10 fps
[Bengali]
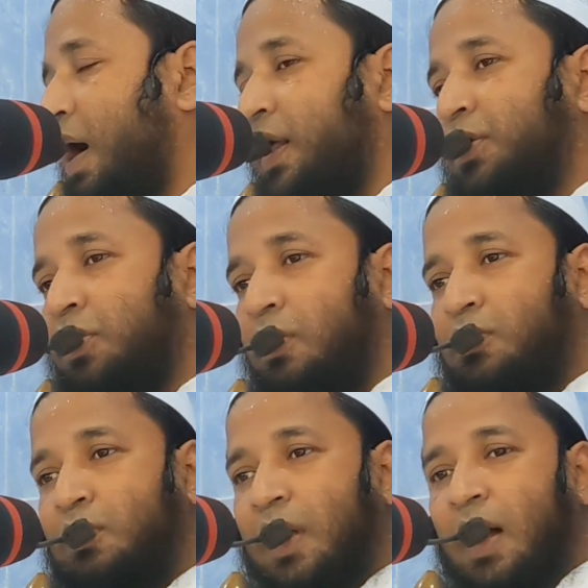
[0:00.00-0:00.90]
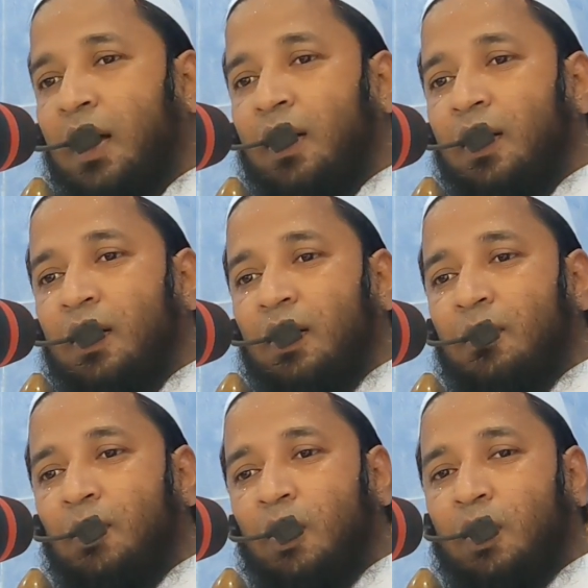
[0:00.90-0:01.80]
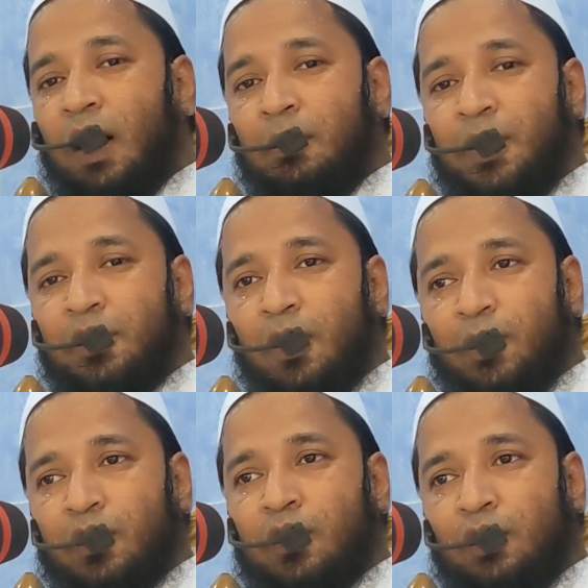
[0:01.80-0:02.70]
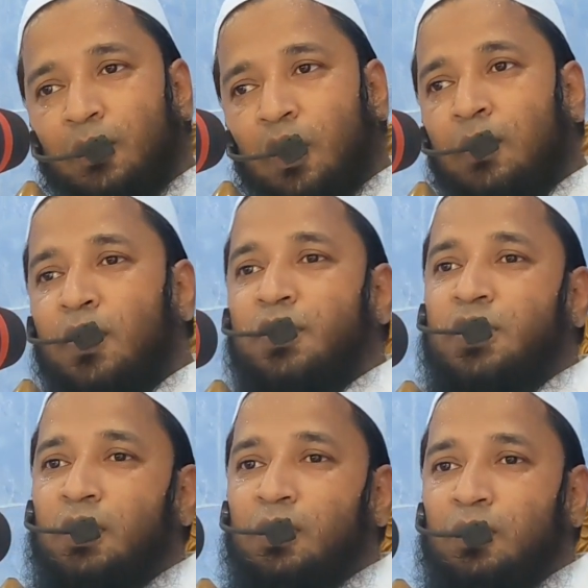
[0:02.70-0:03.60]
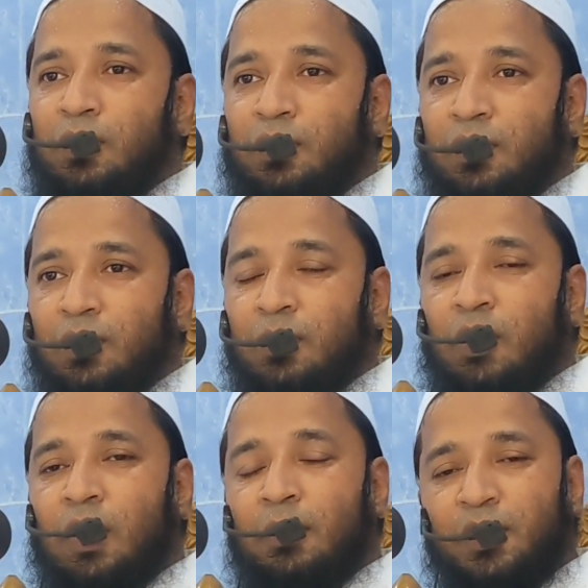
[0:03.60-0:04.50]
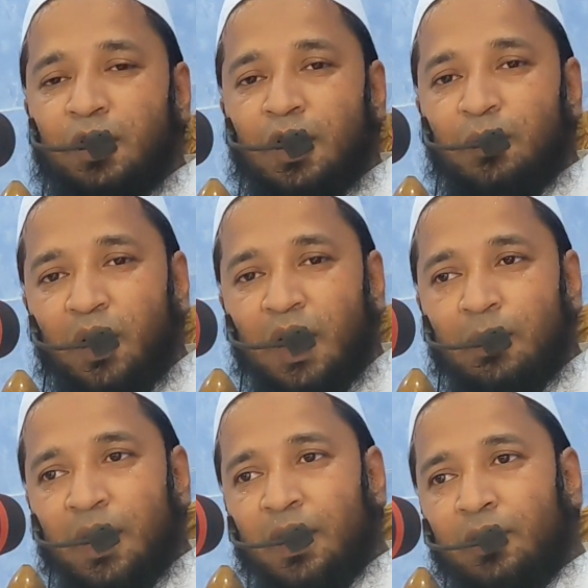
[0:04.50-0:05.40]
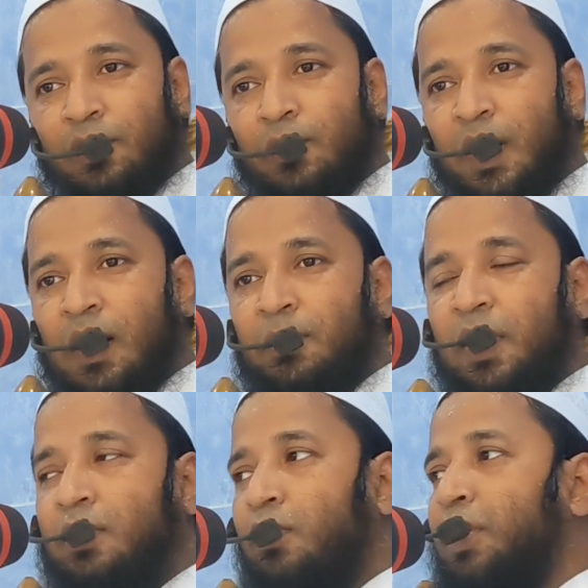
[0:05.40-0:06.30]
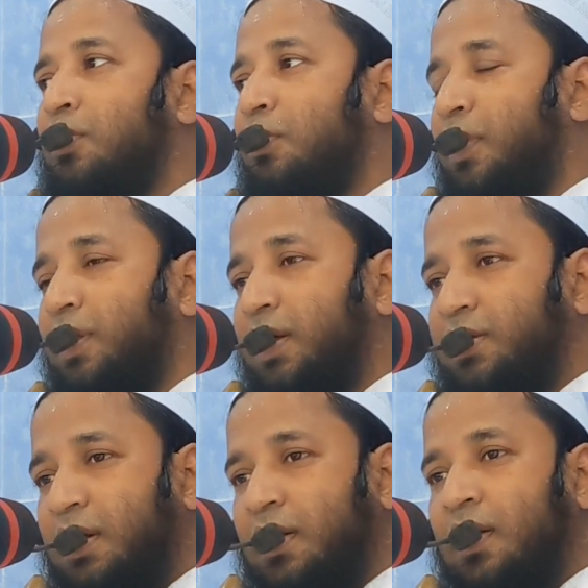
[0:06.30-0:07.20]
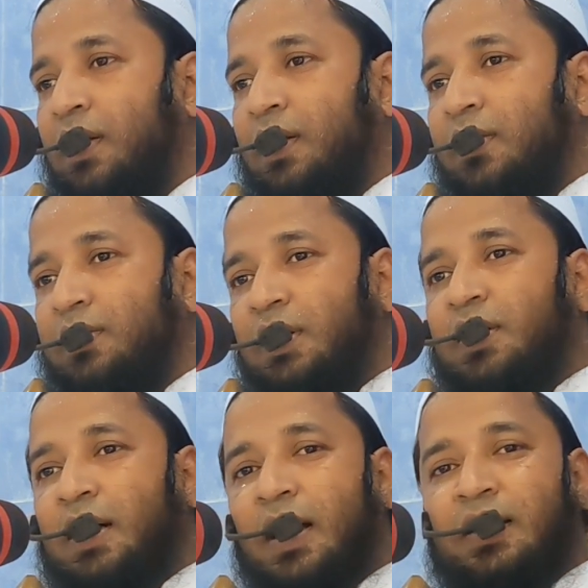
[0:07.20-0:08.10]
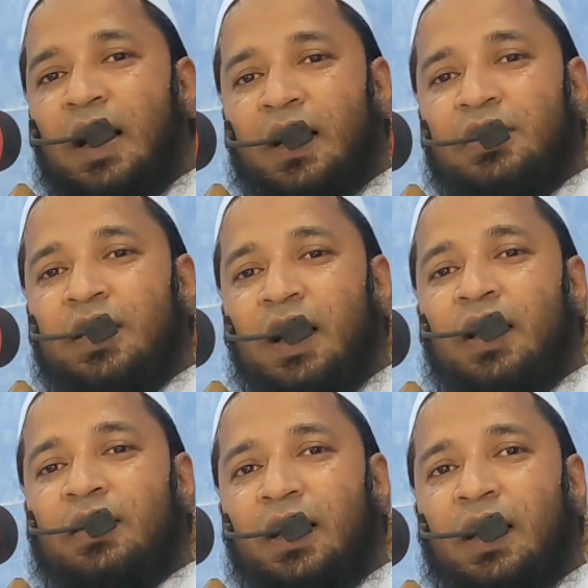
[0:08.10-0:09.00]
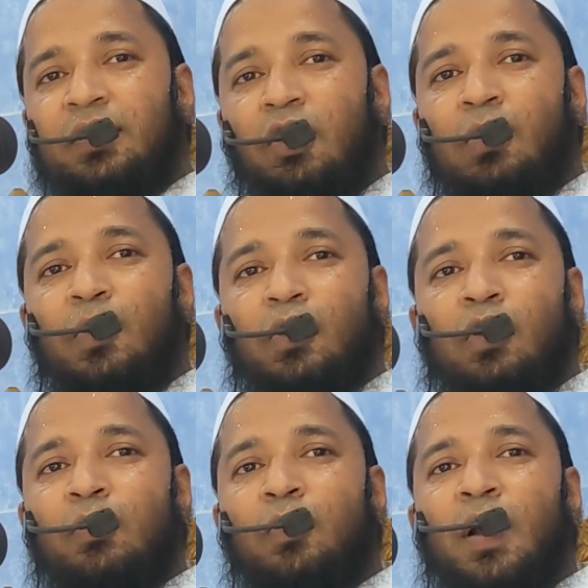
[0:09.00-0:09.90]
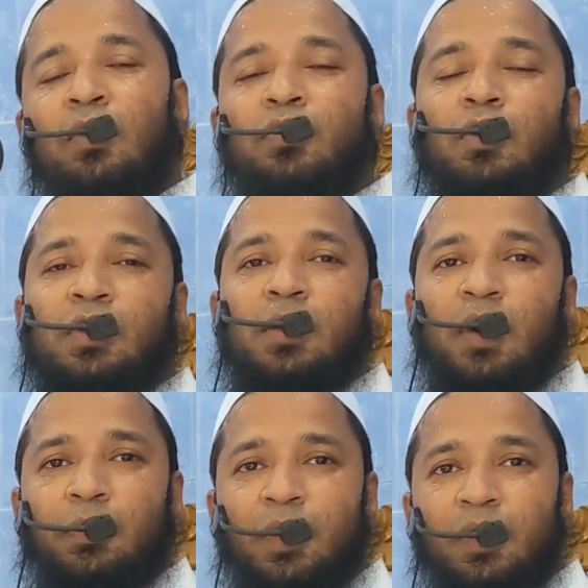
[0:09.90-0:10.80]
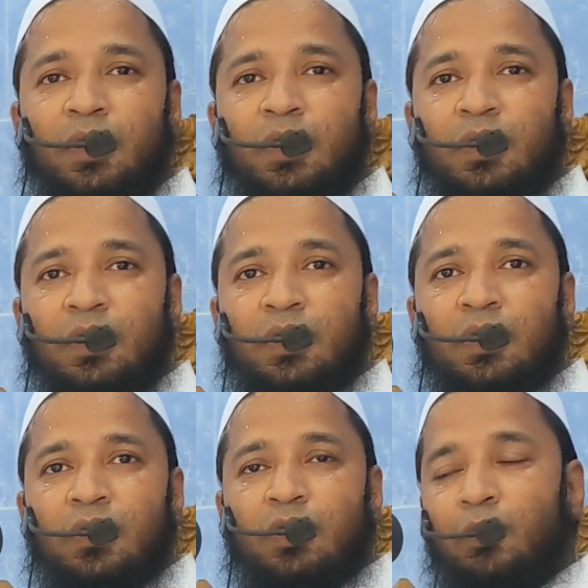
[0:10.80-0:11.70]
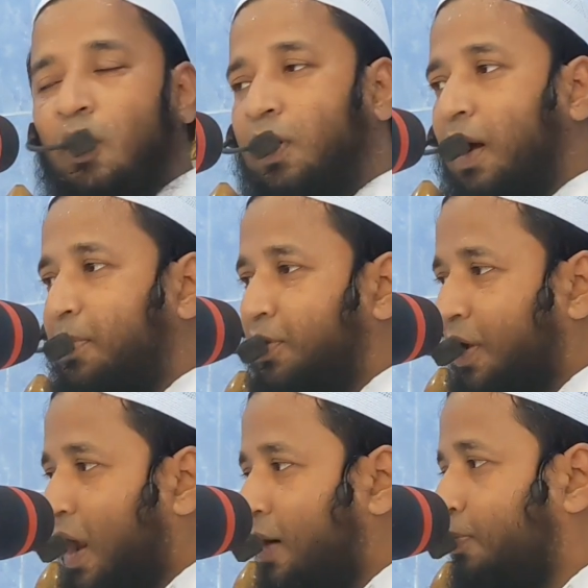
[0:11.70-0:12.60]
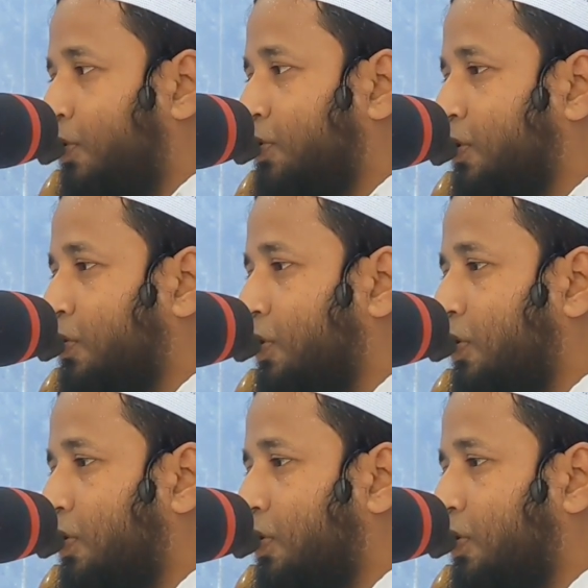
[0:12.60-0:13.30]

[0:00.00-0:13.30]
আর এই শর্তটা মক্কা বিজয় পর্যন্ত বলবৎ ছিল মক্কা বিজয়ের পরে আবার এই হুকুম আল্লাহ পাক রহিত করে দিয়েছেন যে যেখানে থাকে সেখানে থেকেই ধর্মকর্ম পালন করতে পারে তো মক্কা বিজয়ের আগ পর্যন্ত